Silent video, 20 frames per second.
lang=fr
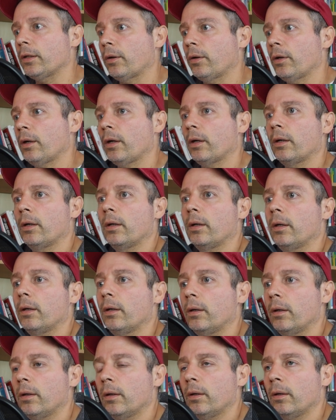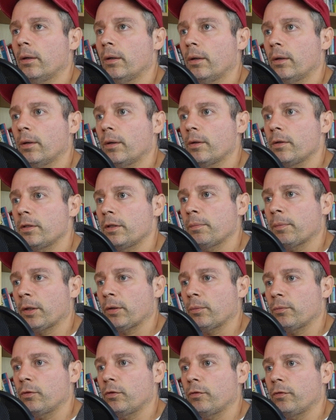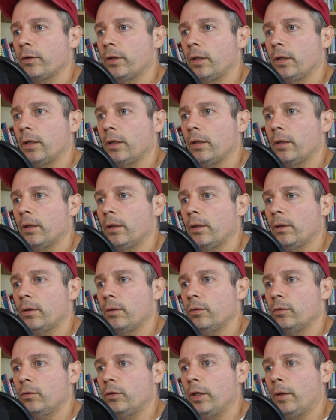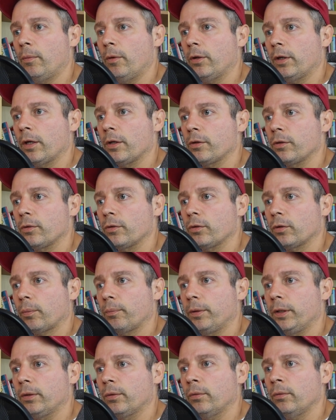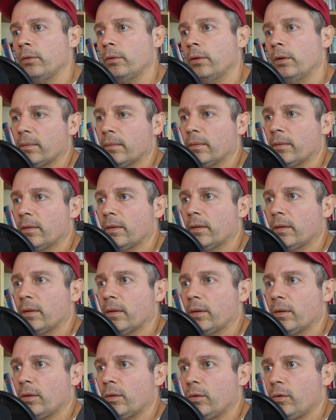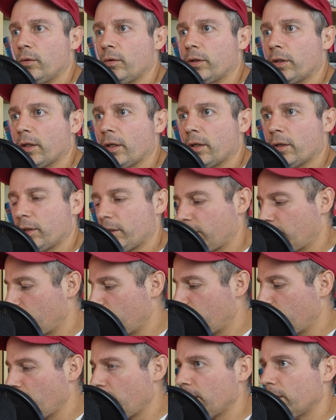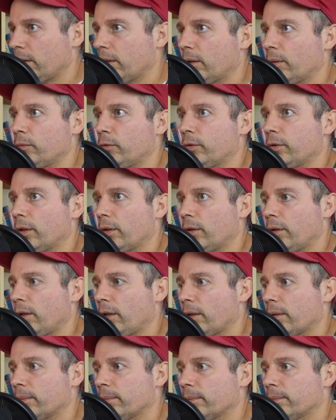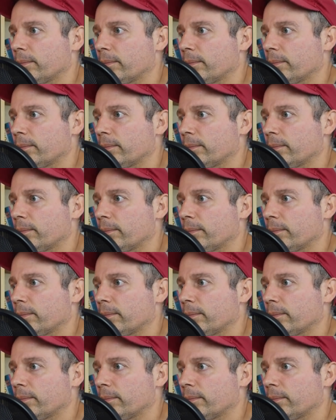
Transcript: erreurs. Euh, si par exemple tu fais du débugage sur Python jusqu'à HTML, comme tout à l'heure.